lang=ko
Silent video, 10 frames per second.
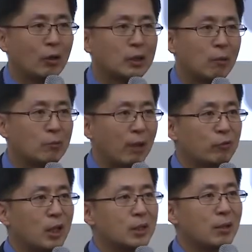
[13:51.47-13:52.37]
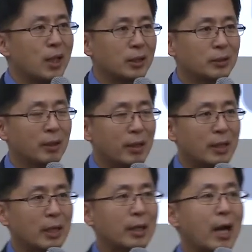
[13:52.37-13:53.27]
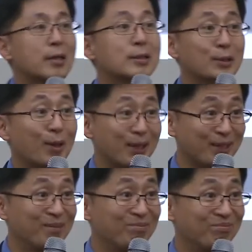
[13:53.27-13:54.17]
어떻게 보면 에프티에이 전략은 약간 하이리스크 전략이에요.